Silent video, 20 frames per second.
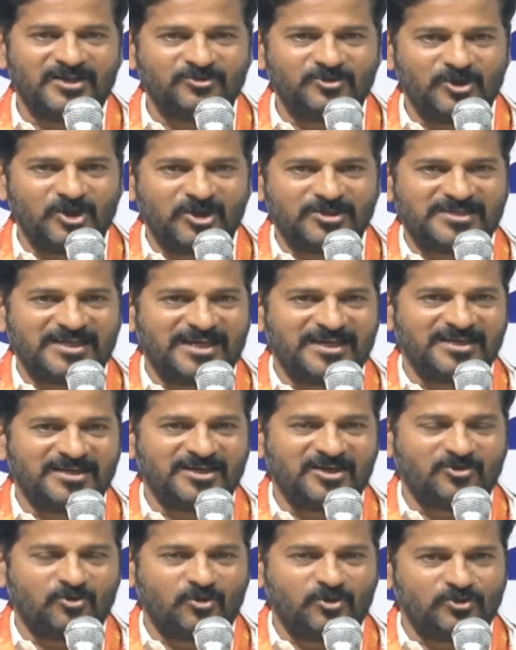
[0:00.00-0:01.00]
అందులో
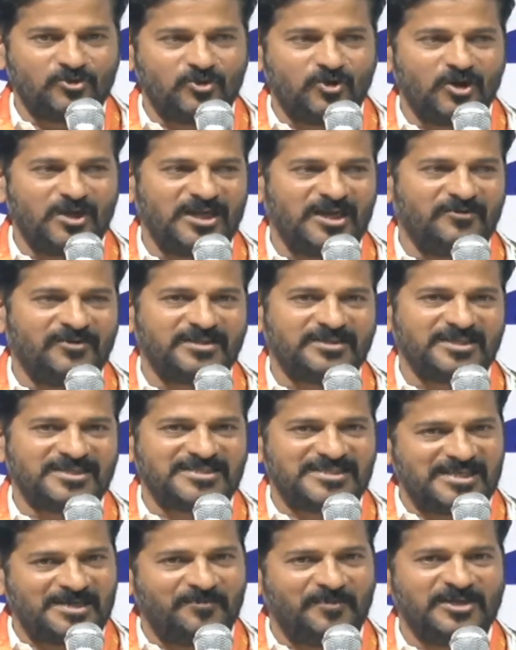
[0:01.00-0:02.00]
జరిగిన కొనుగోలు ఏవైతే
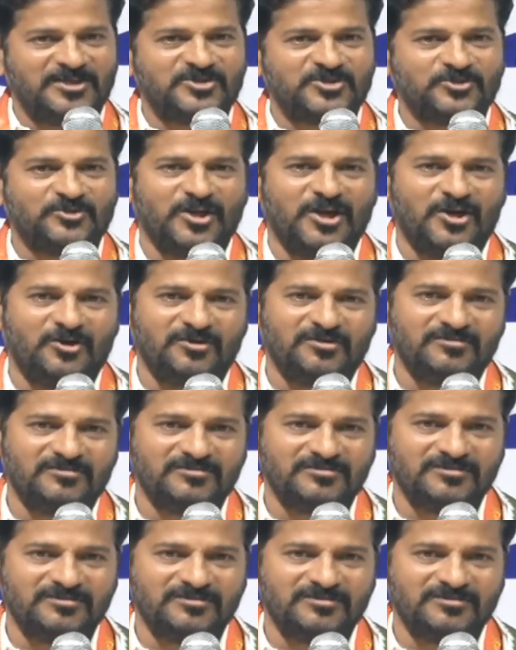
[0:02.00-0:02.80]
సిమెంట్స్ ఉన్నాయో